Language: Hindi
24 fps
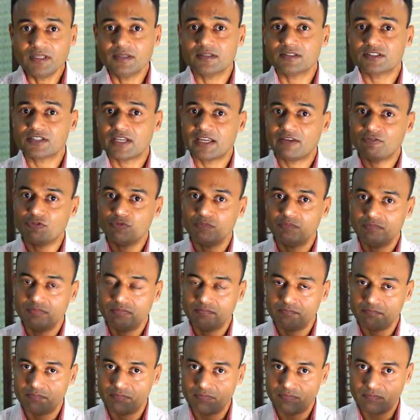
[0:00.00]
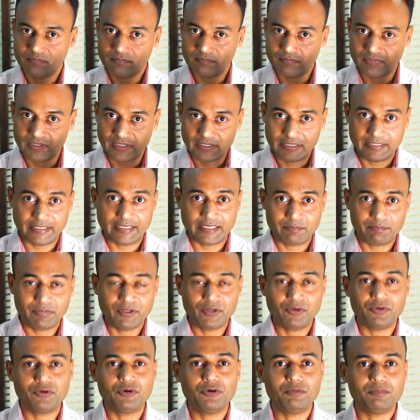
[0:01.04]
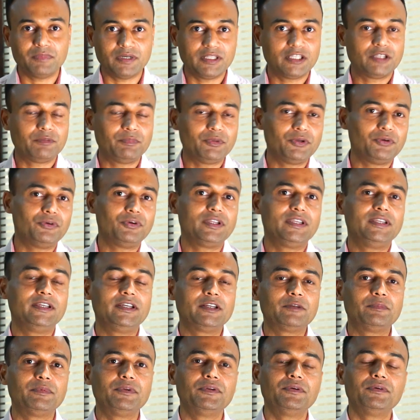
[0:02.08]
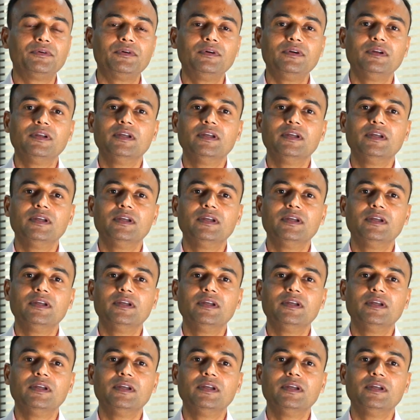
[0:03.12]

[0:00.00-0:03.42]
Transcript: चाहे वो बर्थ डेट पे हो मंथ पे हो ईयर पे हो